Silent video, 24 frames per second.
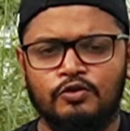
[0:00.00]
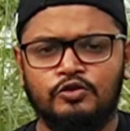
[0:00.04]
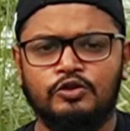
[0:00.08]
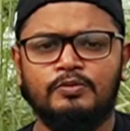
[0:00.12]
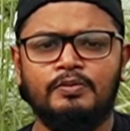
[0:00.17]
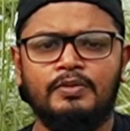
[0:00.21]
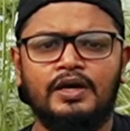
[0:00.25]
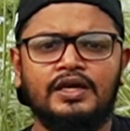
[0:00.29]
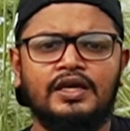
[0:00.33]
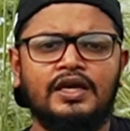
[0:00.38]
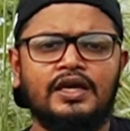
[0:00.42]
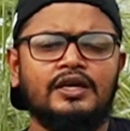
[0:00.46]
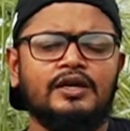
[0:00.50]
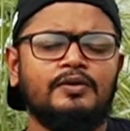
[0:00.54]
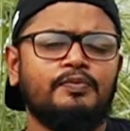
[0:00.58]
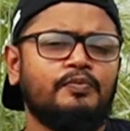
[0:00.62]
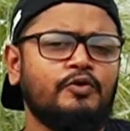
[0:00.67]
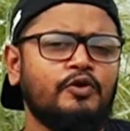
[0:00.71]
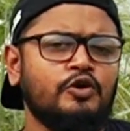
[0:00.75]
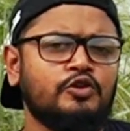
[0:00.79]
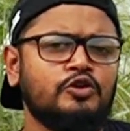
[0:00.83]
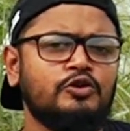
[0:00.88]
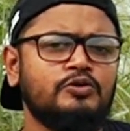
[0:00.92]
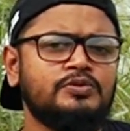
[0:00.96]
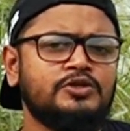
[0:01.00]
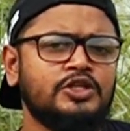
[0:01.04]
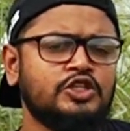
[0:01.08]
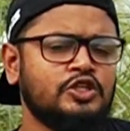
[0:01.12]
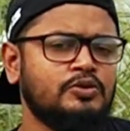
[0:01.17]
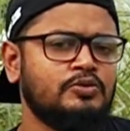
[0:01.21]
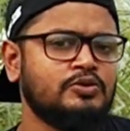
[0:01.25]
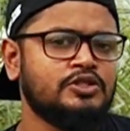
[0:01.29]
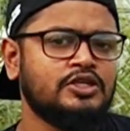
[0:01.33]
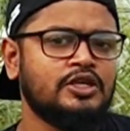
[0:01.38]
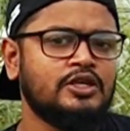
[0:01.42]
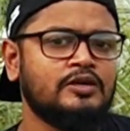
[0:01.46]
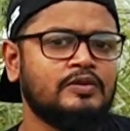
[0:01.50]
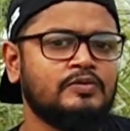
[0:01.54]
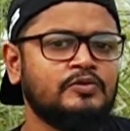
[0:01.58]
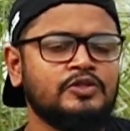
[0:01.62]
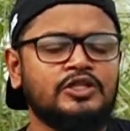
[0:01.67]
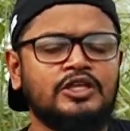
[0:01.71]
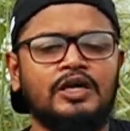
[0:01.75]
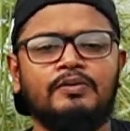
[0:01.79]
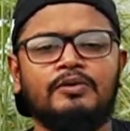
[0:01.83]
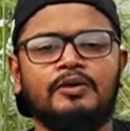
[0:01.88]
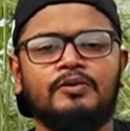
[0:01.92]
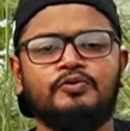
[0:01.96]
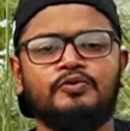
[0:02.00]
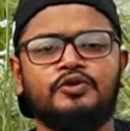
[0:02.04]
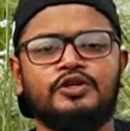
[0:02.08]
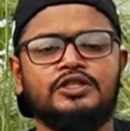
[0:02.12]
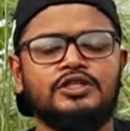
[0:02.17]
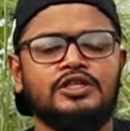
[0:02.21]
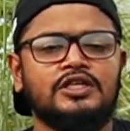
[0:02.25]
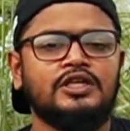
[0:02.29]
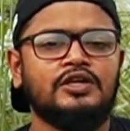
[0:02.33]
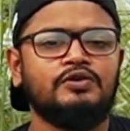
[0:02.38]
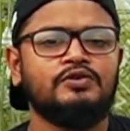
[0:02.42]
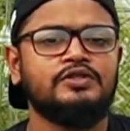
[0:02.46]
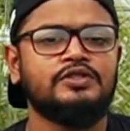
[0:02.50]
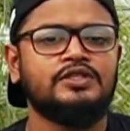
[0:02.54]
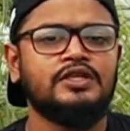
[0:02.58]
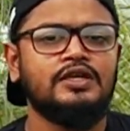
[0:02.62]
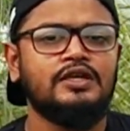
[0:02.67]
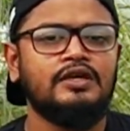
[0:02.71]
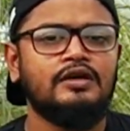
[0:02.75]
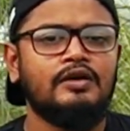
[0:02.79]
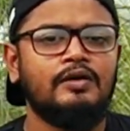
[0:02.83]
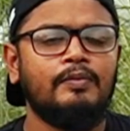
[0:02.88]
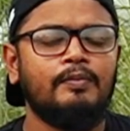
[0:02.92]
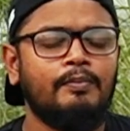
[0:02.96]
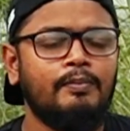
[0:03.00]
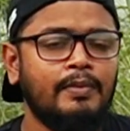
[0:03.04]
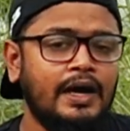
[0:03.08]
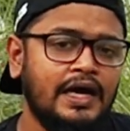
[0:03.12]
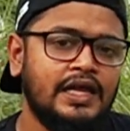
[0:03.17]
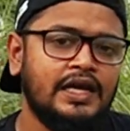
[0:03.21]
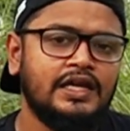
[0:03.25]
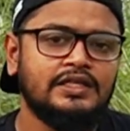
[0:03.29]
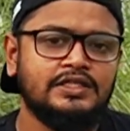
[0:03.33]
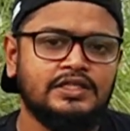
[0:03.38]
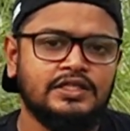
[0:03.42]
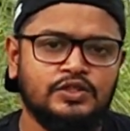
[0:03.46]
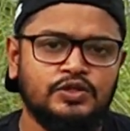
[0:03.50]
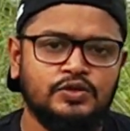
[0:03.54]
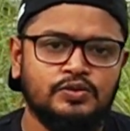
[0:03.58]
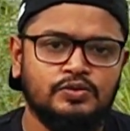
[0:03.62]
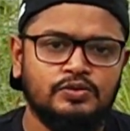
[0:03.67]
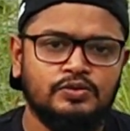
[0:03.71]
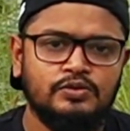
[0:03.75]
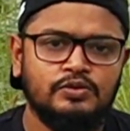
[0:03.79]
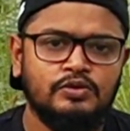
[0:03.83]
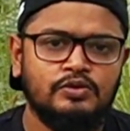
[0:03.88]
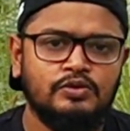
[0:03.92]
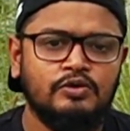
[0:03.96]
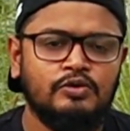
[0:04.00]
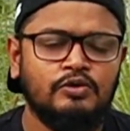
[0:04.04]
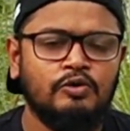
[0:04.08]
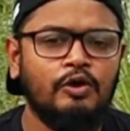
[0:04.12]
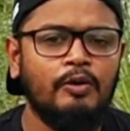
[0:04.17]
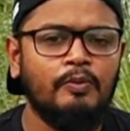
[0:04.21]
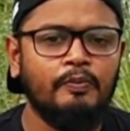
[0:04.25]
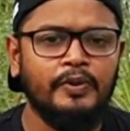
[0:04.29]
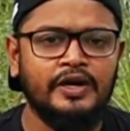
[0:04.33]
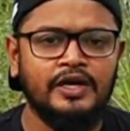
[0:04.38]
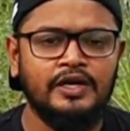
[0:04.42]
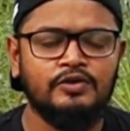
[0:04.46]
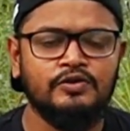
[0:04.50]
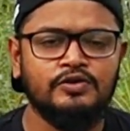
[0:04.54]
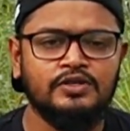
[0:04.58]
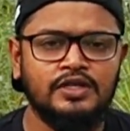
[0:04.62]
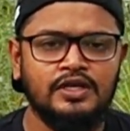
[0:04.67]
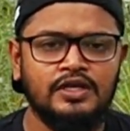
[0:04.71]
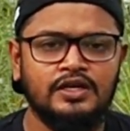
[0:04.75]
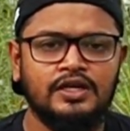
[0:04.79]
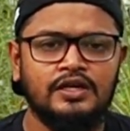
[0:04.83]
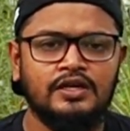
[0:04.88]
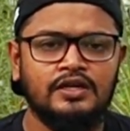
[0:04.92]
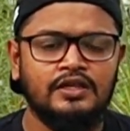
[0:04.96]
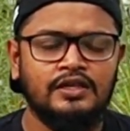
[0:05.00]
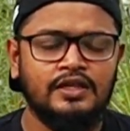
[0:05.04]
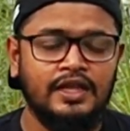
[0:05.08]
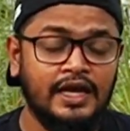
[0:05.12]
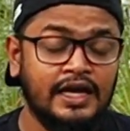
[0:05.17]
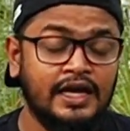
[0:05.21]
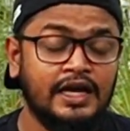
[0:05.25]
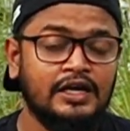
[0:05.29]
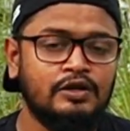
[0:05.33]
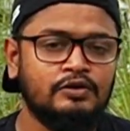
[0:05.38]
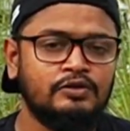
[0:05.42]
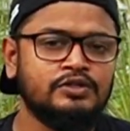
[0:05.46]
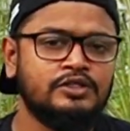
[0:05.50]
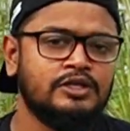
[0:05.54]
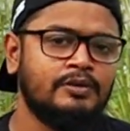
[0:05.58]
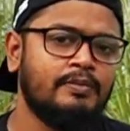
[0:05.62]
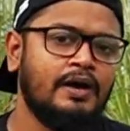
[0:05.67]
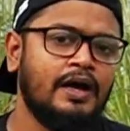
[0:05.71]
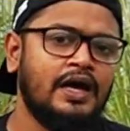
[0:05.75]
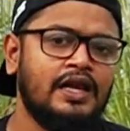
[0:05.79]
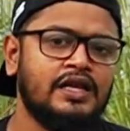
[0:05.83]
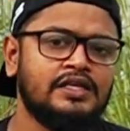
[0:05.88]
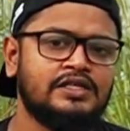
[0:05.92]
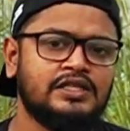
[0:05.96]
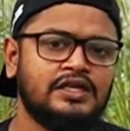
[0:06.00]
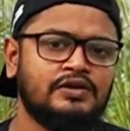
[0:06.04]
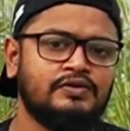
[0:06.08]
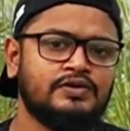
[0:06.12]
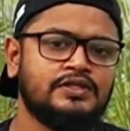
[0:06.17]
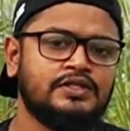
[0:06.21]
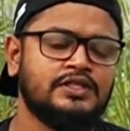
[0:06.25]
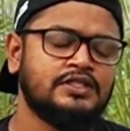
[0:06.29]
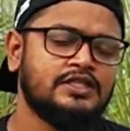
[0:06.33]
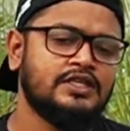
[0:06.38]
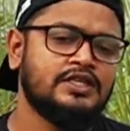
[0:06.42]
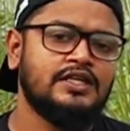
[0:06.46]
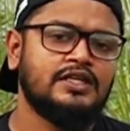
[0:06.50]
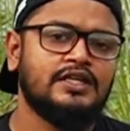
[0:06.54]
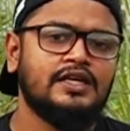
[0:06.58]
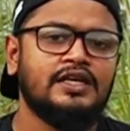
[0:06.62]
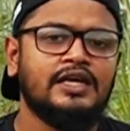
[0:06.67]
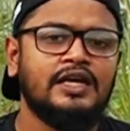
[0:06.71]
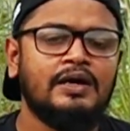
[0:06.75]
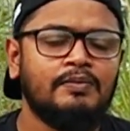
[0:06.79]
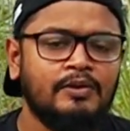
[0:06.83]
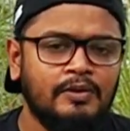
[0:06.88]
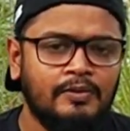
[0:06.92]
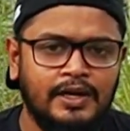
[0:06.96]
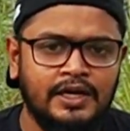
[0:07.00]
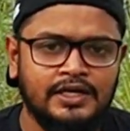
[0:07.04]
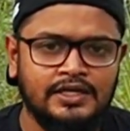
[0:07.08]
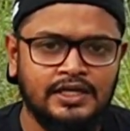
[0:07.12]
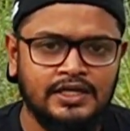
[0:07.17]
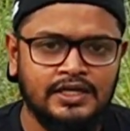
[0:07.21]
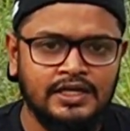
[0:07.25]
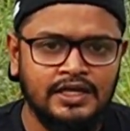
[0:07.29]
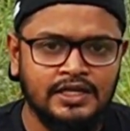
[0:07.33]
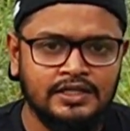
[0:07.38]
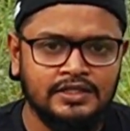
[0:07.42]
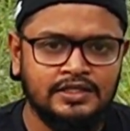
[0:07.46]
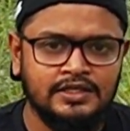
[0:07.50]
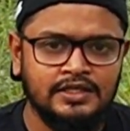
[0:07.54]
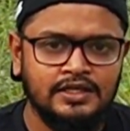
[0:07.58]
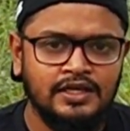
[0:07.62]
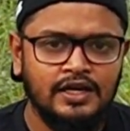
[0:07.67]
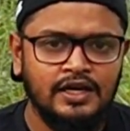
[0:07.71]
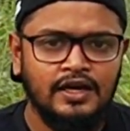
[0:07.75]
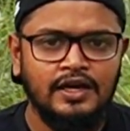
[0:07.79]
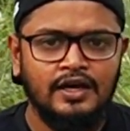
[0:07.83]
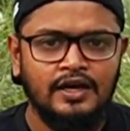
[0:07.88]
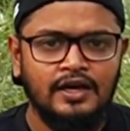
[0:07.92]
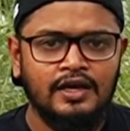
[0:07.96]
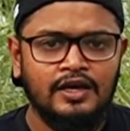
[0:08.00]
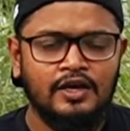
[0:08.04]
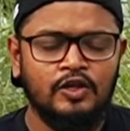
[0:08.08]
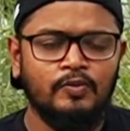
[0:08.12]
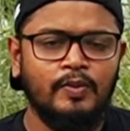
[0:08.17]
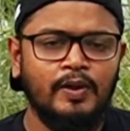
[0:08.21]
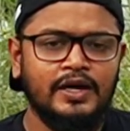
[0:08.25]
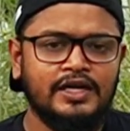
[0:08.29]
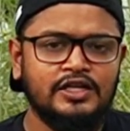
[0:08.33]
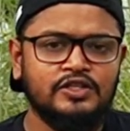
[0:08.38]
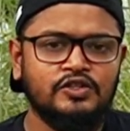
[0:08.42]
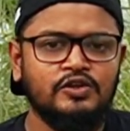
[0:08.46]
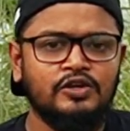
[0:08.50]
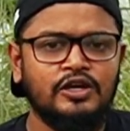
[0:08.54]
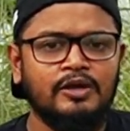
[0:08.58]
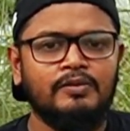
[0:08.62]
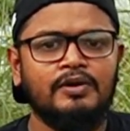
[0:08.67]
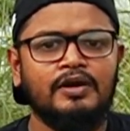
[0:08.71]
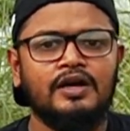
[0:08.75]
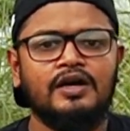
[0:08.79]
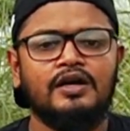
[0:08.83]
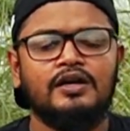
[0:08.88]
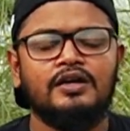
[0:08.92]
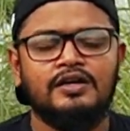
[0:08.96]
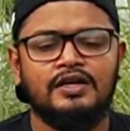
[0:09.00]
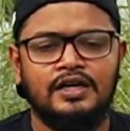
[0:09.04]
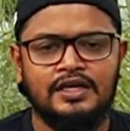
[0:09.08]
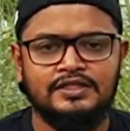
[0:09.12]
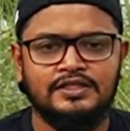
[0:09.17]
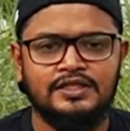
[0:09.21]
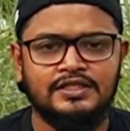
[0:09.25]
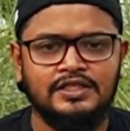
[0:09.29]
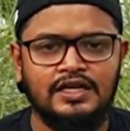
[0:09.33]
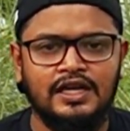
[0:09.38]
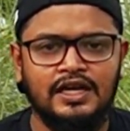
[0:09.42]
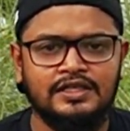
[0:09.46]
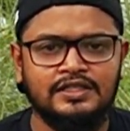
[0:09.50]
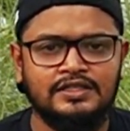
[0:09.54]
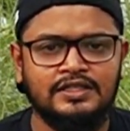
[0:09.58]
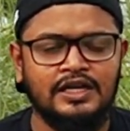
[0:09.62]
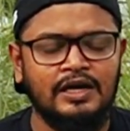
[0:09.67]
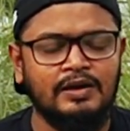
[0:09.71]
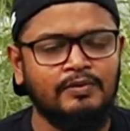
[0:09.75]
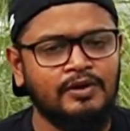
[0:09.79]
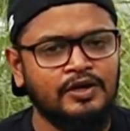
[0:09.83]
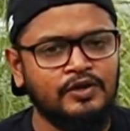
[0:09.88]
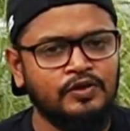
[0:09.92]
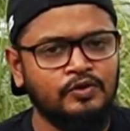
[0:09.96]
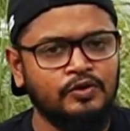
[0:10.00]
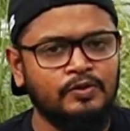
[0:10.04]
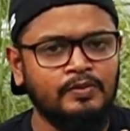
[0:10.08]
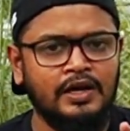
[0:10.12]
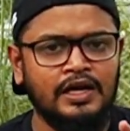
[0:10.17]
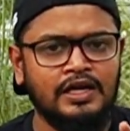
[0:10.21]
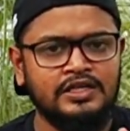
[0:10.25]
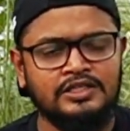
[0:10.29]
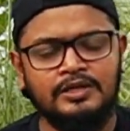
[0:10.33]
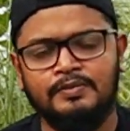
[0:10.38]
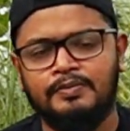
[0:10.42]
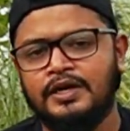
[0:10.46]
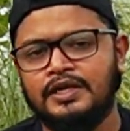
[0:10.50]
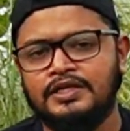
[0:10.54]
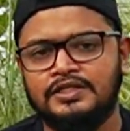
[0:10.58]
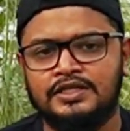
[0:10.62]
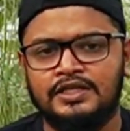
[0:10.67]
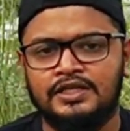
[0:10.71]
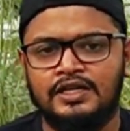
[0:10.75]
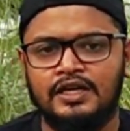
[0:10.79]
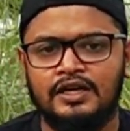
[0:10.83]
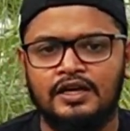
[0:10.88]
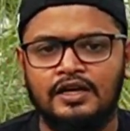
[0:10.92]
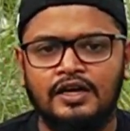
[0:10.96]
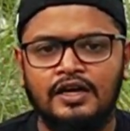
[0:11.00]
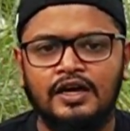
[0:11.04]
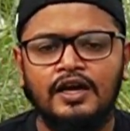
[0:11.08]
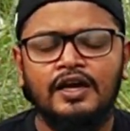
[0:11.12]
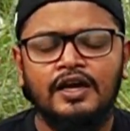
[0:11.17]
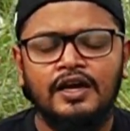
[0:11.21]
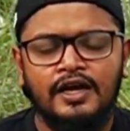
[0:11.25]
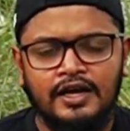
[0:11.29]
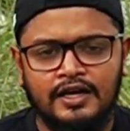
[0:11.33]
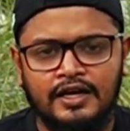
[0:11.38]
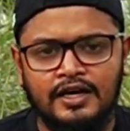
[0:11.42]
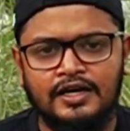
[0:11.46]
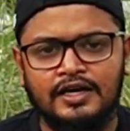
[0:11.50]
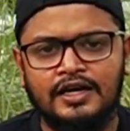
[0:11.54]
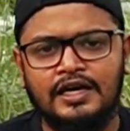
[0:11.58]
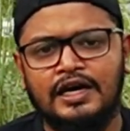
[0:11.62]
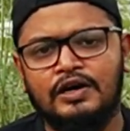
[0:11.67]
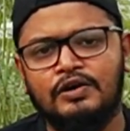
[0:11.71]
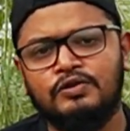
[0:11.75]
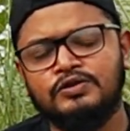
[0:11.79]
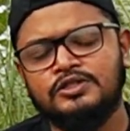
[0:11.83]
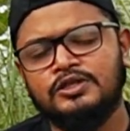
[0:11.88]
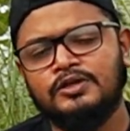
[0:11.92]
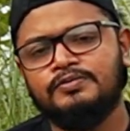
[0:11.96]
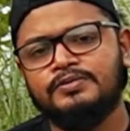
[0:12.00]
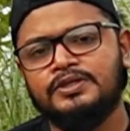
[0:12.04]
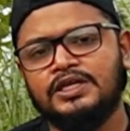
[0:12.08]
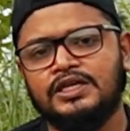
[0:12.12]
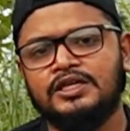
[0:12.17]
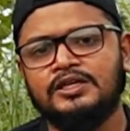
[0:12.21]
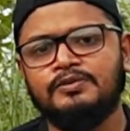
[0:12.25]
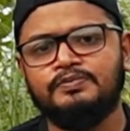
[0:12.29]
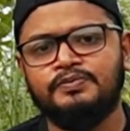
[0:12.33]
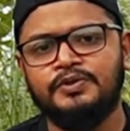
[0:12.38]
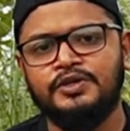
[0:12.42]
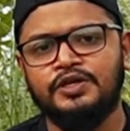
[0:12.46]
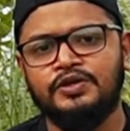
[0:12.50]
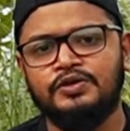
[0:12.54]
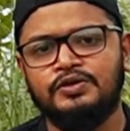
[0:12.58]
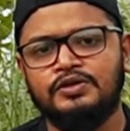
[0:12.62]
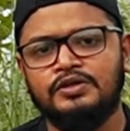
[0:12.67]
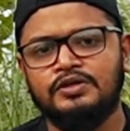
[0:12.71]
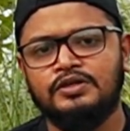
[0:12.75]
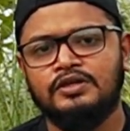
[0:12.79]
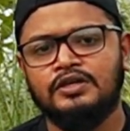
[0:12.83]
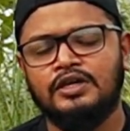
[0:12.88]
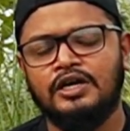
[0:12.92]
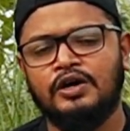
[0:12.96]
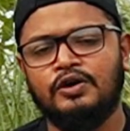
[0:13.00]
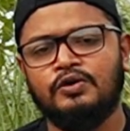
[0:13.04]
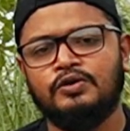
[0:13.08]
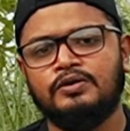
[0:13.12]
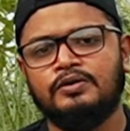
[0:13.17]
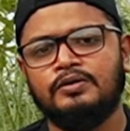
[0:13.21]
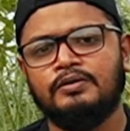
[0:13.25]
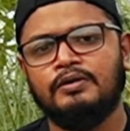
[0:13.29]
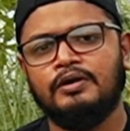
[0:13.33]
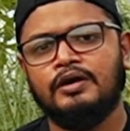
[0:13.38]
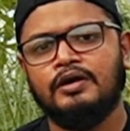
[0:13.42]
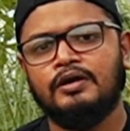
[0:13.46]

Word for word: নতুন বাইকের প্রথম যে সমস্যাটার মধ্যে আমরা পড়ি সেটা হচ্ছে মাইলেজ ইস্যু কোম্পানি কর্তৃক দেখানো যে মাইলেজটা রয়েছে সেটা দেখে আমরা বাইকটা কিনেছি কিন্তু বাইকটা যখন আমরা রাস্তা চালাচ্ছি আমরা কিন্তু ওই মাইলেজটা পাচ্ছি না এটার একটা কারণ হচ্ছে ব্রেকিং পিরিয়ড কারণ